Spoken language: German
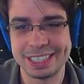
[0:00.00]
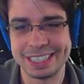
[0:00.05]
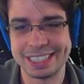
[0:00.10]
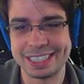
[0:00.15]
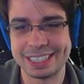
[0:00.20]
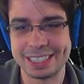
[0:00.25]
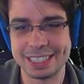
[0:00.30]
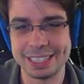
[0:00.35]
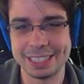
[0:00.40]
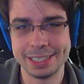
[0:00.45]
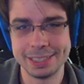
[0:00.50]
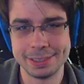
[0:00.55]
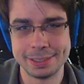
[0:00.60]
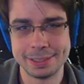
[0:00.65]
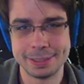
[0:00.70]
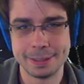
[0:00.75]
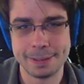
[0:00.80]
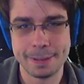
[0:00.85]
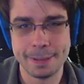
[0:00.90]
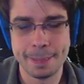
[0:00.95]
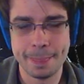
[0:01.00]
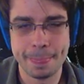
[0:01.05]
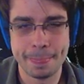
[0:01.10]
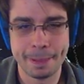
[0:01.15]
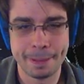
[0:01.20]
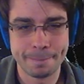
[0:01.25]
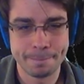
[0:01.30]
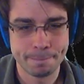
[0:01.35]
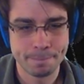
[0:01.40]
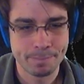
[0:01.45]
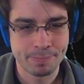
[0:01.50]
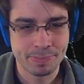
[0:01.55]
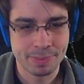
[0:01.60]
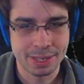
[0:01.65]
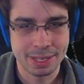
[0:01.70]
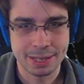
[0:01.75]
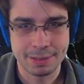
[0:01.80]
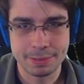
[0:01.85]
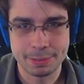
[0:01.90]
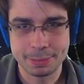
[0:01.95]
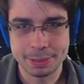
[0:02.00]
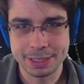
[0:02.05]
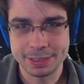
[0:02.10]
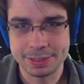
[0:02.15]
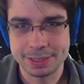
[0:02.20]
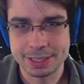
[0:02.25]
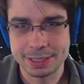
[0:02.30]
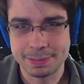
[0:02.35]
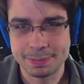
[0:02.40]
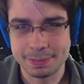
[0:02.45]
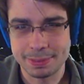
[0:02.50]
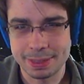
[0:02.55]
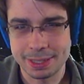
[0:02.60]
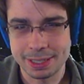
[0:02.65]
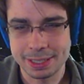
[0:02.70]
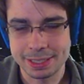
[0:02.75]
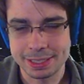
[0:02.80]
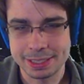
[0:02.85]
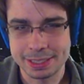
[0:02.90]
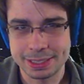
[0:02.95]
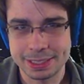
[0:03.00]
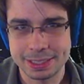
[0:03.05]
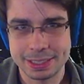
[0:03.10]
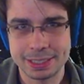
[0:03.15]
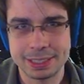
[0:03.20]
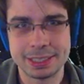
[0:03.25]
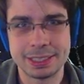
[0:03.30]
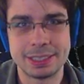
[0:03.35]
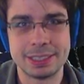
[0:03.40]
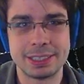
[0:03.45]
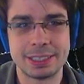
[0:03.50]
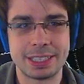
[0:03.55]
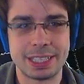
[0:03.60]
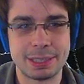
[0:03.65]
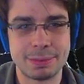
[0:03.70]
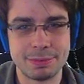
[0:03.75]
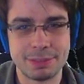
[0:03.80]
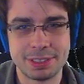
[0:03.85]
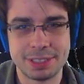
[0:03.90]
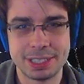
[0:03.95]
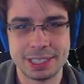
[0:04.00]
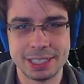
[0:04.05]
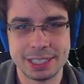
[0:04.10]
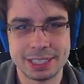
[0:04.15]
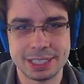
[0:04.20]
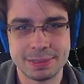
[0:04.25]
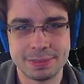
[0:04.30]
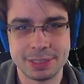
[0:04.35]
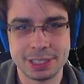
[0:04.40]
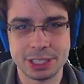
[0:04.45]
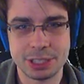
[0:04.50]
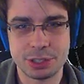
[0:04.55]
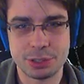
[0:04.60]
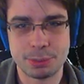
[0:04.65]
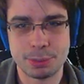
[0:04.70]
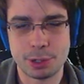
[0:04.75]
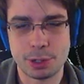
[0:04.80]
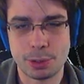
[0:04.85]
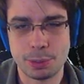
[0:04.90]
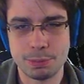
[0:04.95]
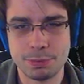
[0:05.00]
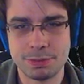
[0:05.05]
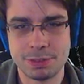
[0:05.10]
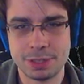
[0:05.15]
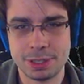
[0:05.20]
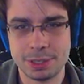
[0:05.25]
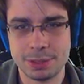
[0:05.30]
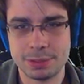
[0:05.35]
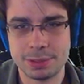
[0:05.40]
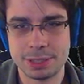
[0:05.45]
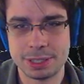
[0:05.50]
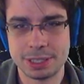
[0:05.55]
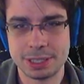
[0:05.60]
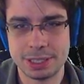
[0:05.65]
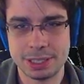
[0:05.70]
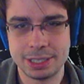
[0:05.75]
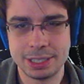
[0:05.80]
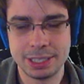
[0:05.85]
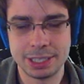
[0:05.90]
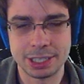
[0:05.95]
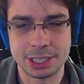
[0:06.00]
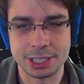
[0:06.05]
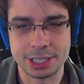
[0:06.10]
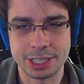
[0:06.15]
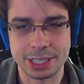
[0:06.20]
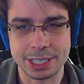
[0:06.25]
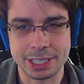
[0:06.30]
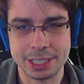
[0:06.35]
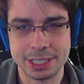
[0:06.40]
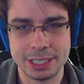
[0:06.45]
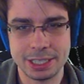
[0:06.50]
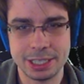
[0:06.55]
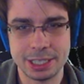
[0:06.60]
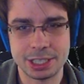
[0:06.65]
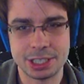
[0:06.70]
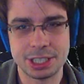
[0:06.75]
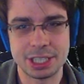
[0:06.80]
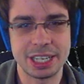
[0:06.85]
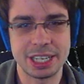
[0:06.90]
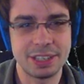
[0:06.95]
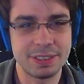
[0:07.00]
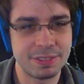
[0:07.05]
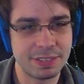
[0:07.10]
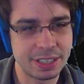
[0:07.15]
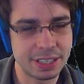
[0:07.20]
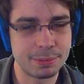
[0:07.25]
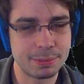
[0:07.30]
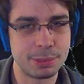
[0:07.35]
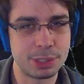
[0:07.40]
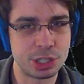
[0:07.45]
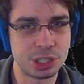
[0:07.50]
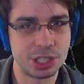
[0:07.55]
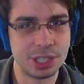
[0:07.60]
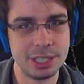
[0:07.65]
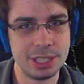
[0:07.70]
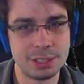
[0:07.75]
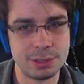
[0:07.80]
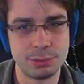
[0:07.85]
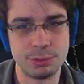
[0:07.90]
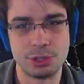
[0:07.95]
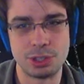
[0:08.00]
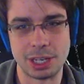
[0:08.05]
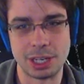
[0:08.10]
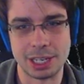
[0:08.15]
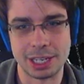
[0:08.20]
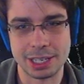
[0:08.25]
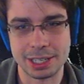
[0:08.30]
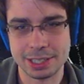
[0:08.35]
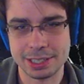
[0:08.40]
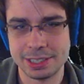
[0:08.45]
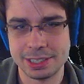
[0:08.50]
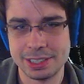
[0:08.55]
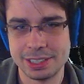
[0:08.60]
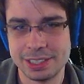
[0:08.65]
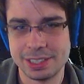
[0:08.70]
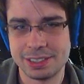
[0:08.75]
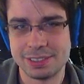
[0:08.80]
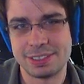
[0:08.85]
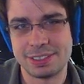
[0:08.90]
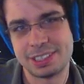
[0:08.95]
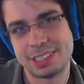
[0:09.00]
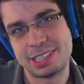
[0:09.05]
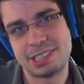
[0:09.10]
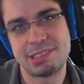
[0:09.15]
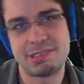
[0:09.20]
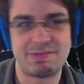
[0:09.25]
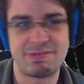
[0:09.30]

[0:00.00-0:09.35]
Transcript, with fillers: Skill. Haben wir bei unserem äh, Kampfskills haben wir hier schon mal Opfer oder Niederstrecken. Niederstrecken wäre mit Schild zuschlagen, was